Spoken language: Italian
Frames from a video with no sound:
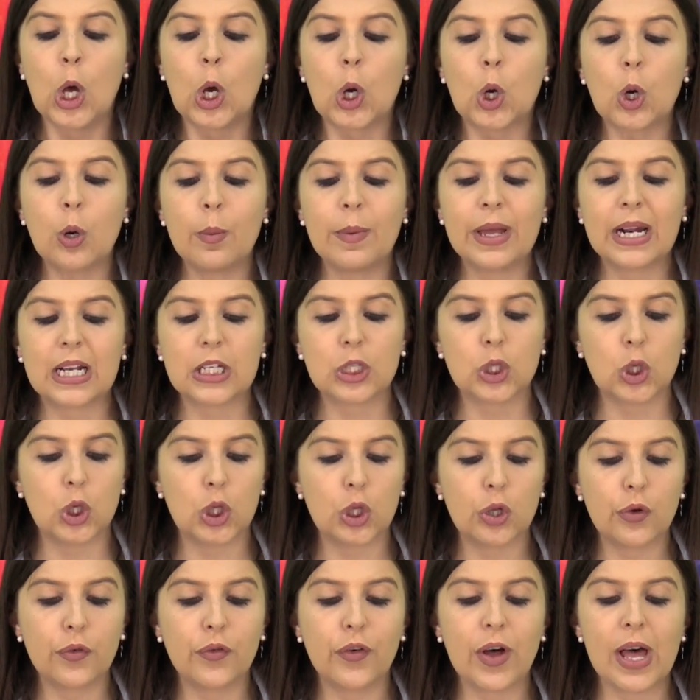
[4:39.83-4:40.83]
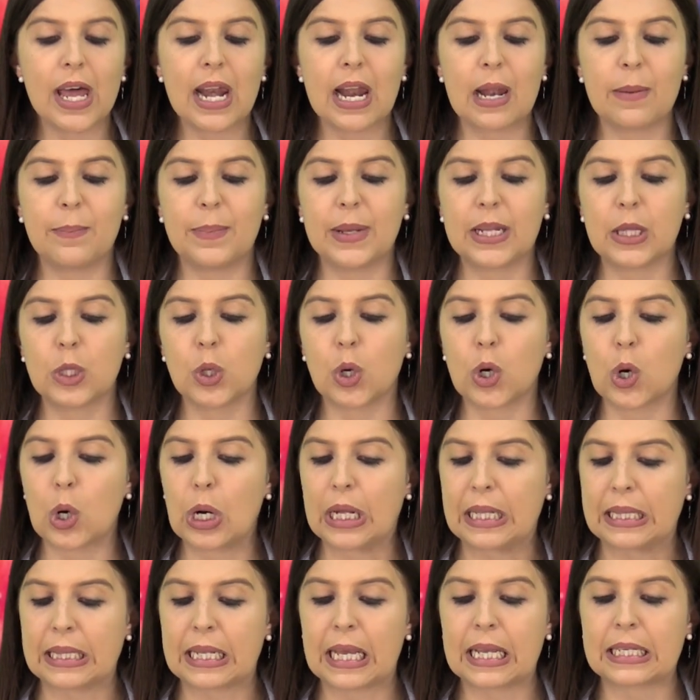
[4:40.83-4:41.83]
Come era solito fare, il pittore
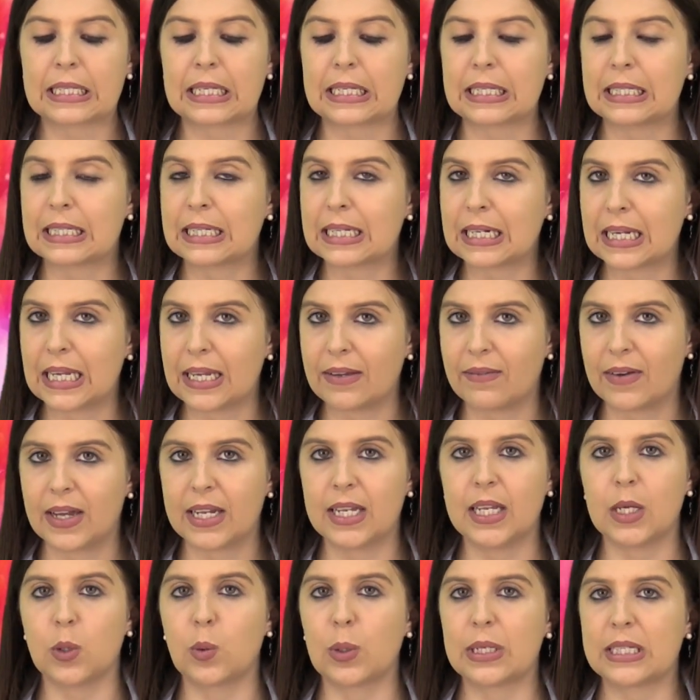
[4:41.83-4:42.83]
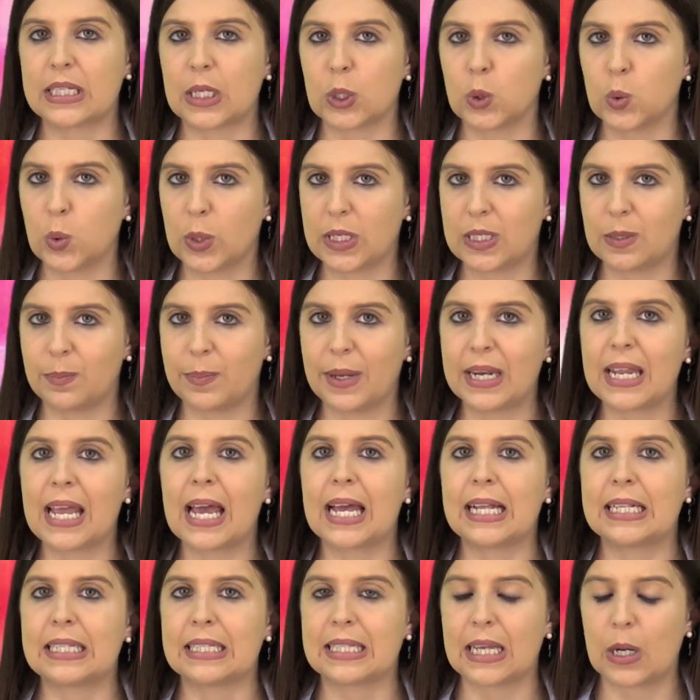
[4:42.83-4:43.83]
olandese scrive di questa sua
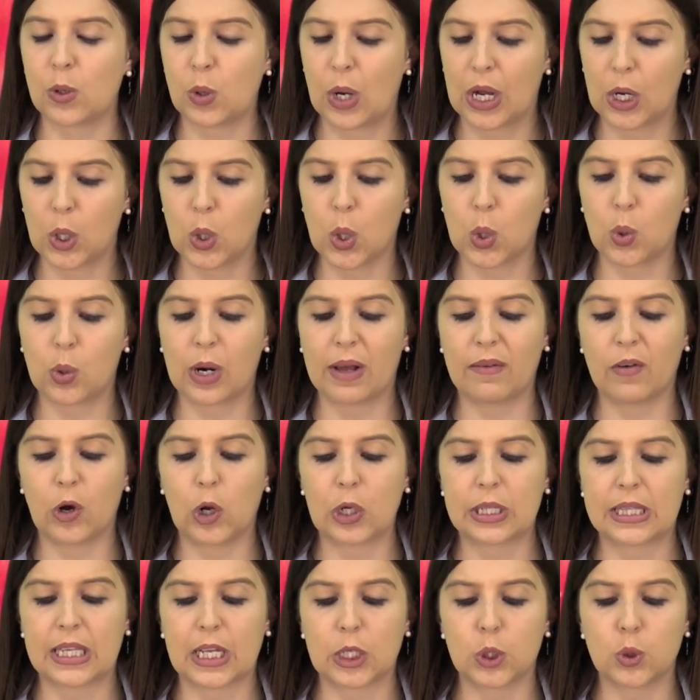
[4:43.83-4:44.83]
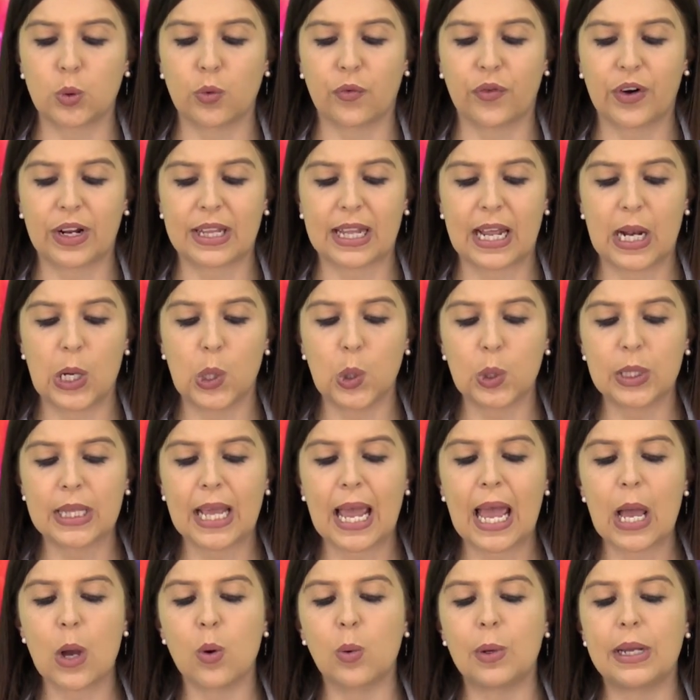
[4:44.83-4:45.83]
esperienza ancora una volta a suo fratello
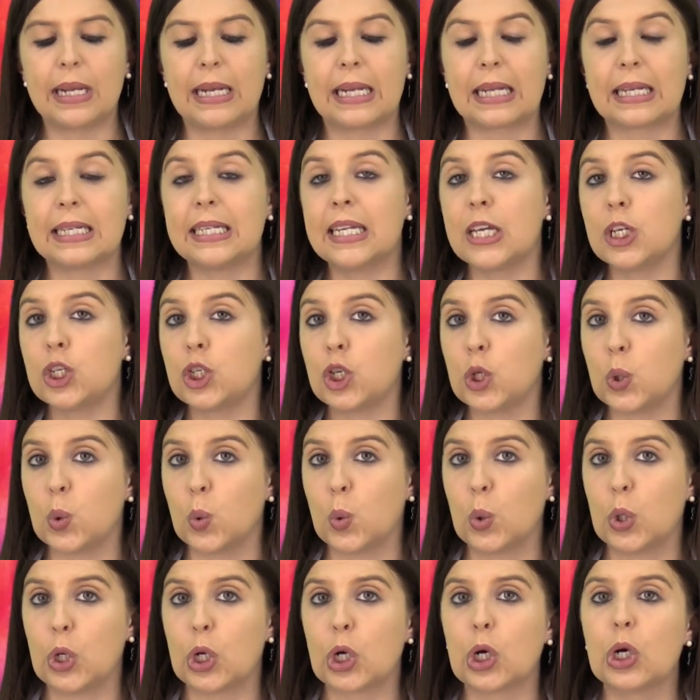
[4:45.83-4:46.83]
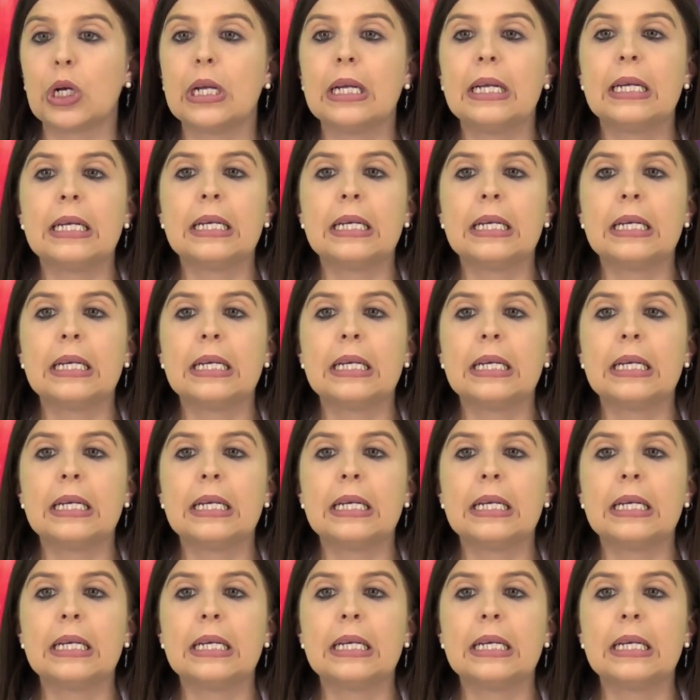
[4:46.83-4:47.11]
Teo il 10 luglio